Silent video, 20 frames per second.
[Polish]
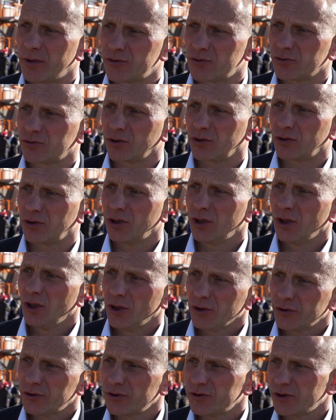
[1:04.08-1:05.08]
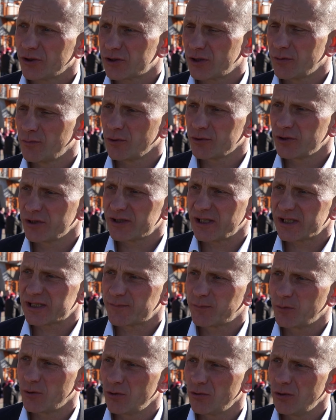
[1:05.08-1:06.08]
meczu, to, to jest jeszcze młody
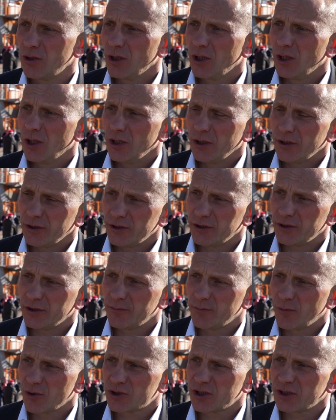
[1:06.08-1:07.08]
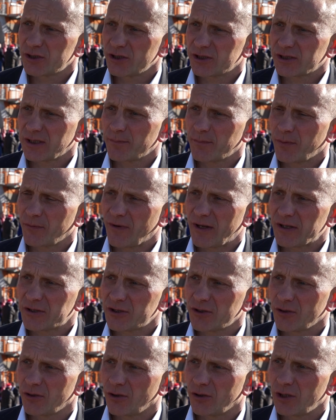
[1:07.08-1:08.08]
zespół i, i może gdzieś tam
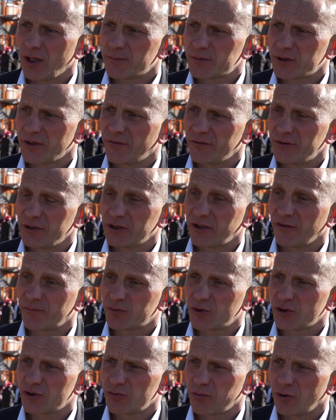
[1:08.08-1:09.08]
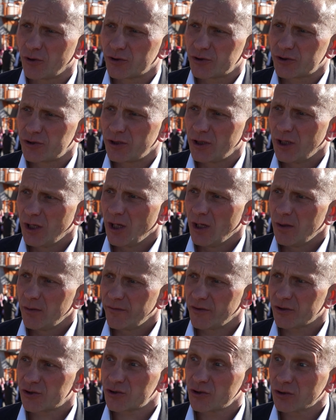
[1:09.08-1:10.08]
powalczyć o, o, lepsze wyniki w przyszłości.
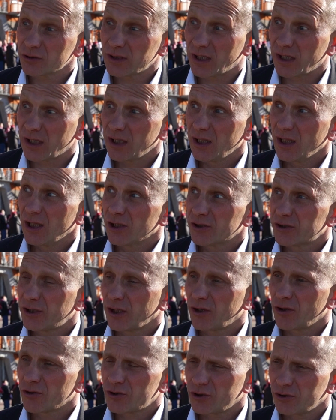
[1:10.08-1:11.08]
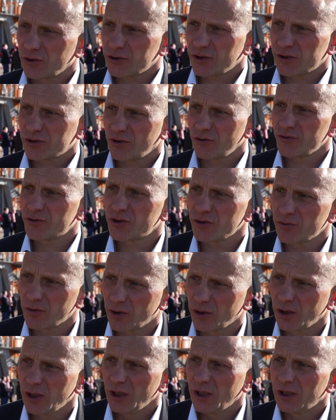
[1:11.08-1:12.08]
Mówię, szkoda tego, że to się
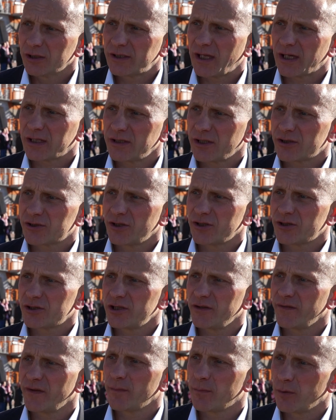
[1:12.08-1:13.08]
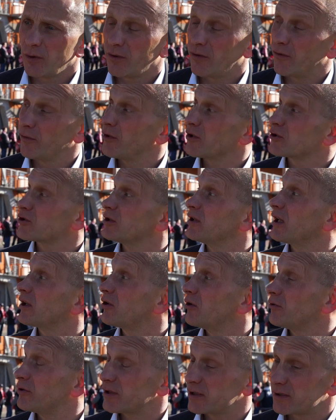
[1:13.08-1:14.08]
skończyło tak nieszczęśliwie, bo jeszcze na
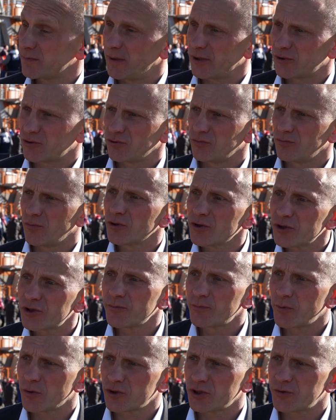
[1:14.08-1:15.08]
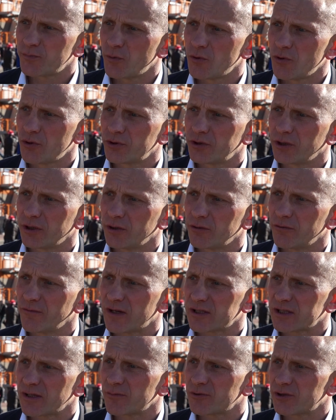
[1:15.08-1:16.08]
koniec meczu mogliśmy położyć punkty i
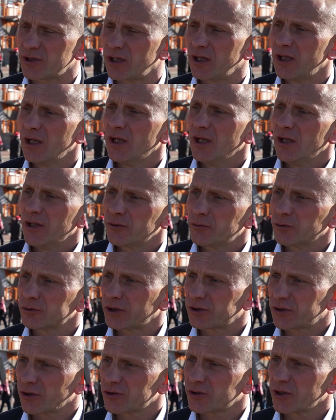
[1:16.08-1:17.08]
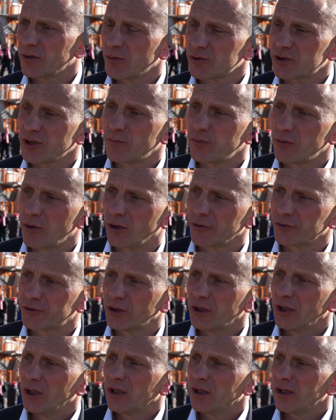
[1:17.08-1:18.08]
uważam, że tutaj troszkę może
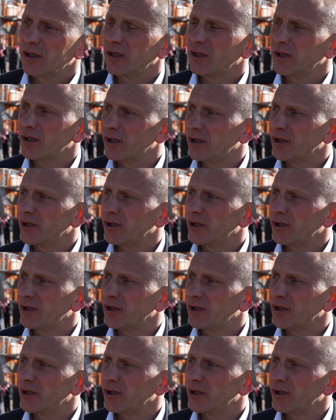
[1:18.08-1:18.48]
błąd yy,